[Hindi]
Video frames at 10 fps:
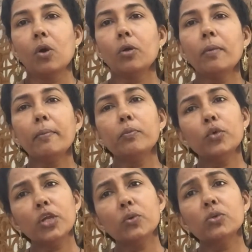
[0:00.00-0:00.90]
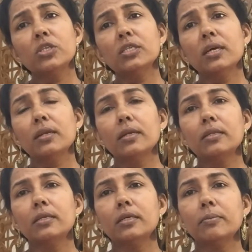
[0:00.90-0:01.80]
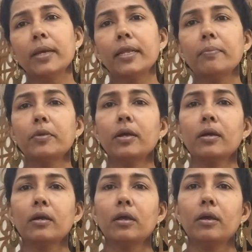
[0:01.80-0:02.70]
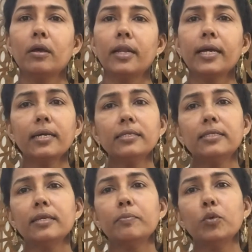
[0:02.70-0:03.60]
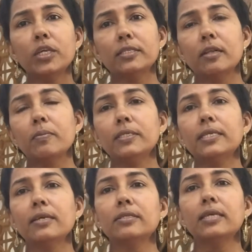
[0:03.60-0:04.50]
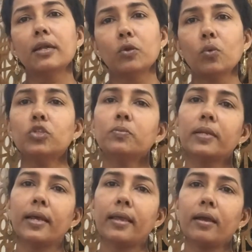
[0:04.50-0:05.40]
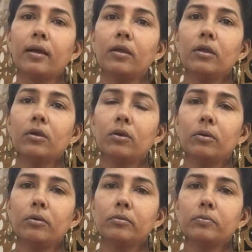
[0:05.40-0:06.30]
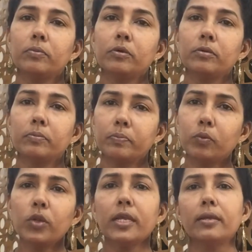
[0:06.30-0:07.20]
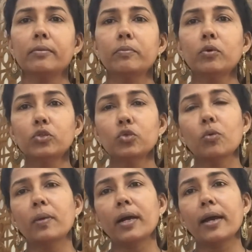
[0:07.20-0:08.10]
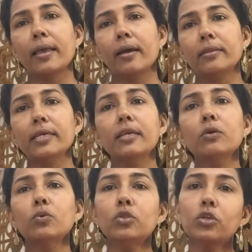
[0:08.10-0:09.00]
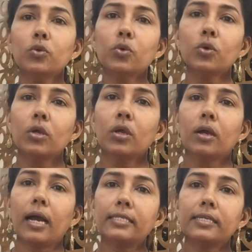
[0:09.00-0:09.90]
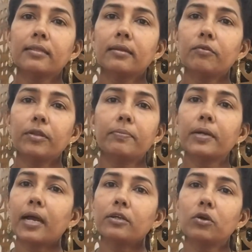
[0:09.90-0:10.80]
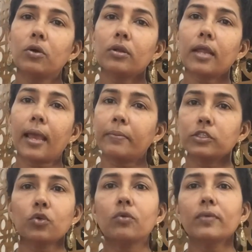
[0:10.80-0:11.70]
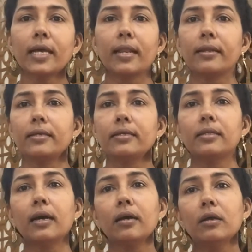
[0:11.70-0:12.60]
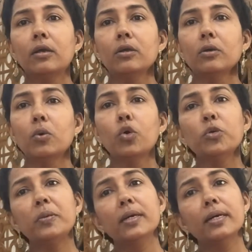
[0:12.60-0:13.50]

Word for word: और मैं पूरी कोशिश कर रही थी मैंने अपना लगन से पूरे सिलेबस के अनुसार नोट्स बनाया पूरे बुक्स को मंगाया देखिए उन दिनों आज की तरह फ्लिपकार्ट और अमेज़ोन वगैरह नहीं था कोई भी